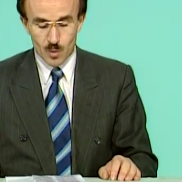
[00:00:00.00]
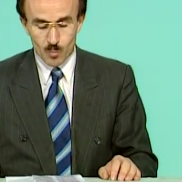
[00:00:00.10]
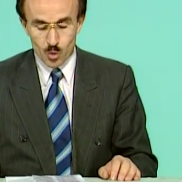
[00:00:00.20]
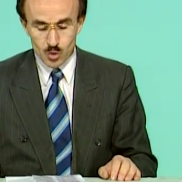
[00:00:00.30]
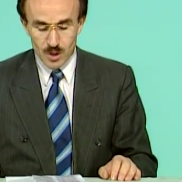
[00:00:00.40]

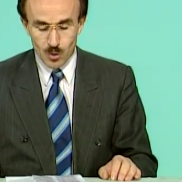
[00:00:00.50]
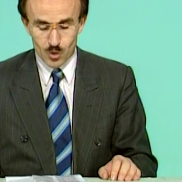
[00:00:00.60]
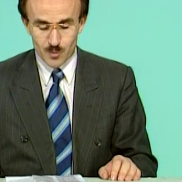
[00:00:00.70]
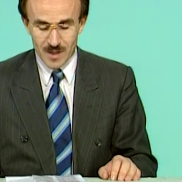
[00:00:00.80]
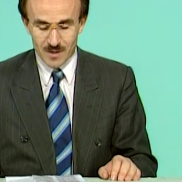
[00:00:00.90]
Bursa
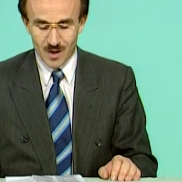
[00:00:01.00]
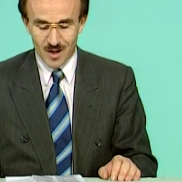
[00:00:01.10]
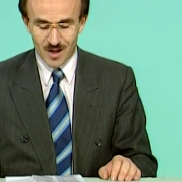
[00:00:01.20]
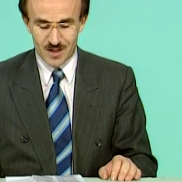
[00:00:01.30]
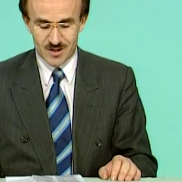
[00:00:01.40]
Osmanlı
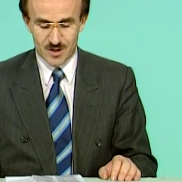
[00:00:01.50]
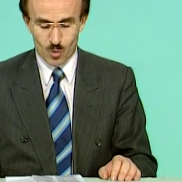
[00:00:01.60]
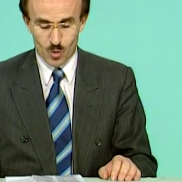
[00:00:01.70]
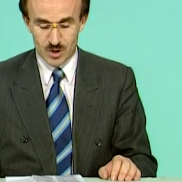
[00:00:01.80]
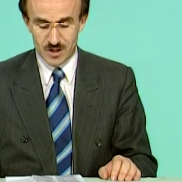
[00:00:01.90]
arazisi
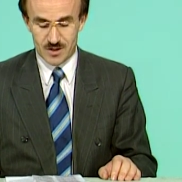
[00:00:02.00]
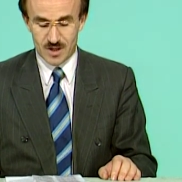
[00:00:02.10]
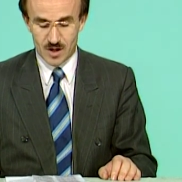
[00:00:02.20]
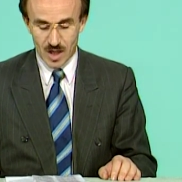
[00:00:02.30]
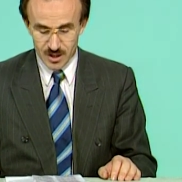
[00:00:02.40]

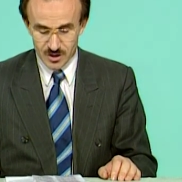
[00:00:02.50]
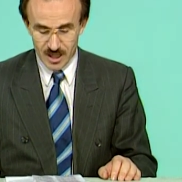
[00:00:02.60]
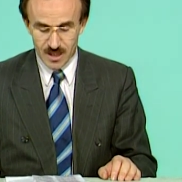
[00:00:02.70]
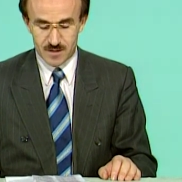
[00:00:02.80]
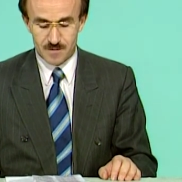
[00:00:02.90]
ortasında kalınca